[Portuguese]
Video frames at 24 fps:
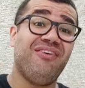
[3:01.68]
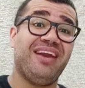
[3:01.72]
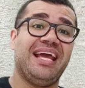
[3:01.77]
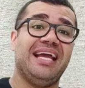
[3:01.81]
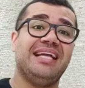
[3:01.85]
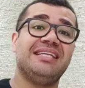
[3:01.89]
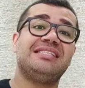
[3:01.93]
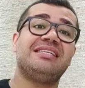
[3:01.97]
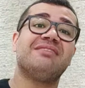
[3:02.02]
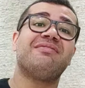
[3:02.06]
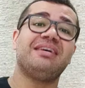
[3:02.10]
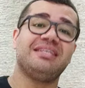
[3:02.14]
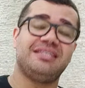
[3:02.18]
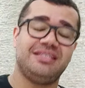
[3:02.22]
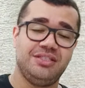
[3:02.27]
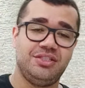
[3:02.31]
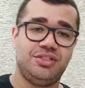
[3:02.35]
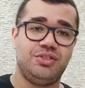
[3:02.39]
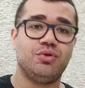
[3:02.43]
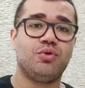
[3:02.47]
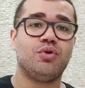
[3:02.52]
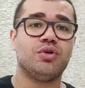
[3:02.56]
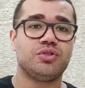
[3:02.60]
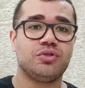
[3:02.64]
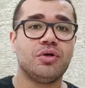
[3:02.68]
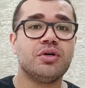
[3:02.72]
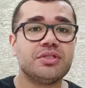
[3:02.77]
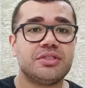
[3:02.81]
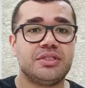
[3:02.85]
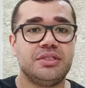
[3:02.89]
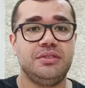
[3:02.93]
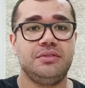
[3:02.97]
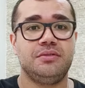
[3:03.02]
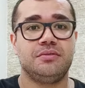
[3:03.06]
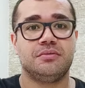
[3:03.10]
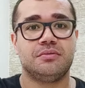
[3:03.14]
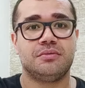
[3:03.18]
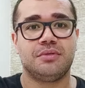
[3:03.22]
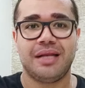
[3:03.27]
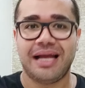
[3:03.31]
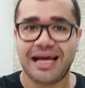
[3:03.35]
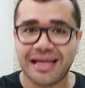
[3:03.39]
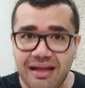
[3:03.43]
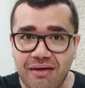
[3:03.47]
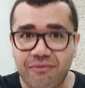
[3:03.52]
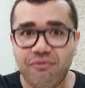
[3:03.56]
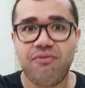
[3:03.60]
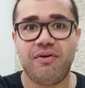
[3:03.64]
frente você vai sentir o gostosinho.
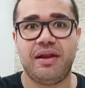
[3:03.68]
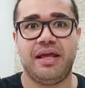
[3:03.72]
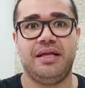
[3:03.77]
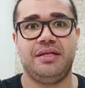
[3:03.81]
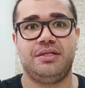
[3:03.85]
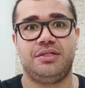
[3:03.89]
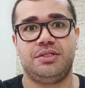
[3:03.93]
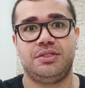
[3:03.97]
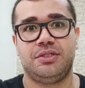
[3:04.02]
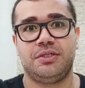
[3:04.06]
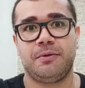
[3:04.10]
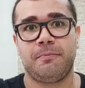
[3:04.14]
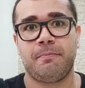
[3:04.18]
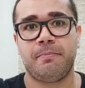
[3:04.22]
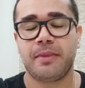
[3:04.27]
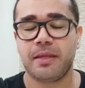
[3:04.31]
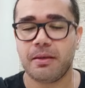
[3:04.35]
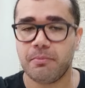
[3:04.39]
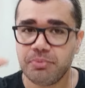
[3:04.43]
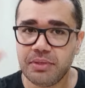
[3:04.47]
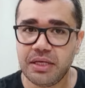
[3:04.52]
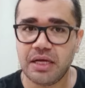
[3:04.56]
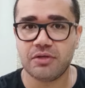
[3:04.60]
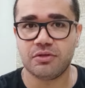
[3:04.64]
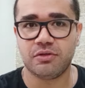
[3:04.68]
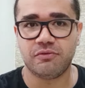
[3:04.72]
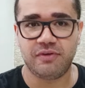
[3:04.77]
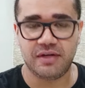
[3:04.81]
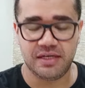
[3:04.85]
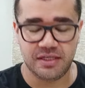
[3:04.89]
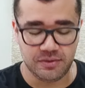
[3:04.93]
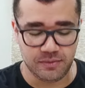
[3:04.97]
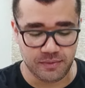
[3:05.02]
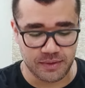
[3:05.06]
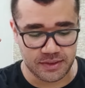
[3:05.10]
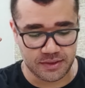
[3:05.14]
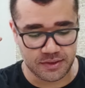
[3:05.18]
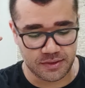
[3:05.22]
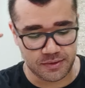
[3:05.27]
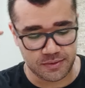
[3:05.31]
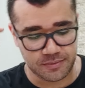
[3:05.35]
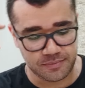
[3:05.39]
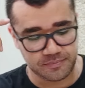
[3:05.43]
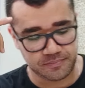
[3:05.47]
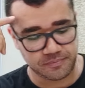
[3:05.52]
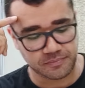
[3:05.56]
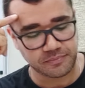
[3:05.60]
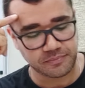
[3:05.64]
Lá na frente. Por que, que eu tô falando isso?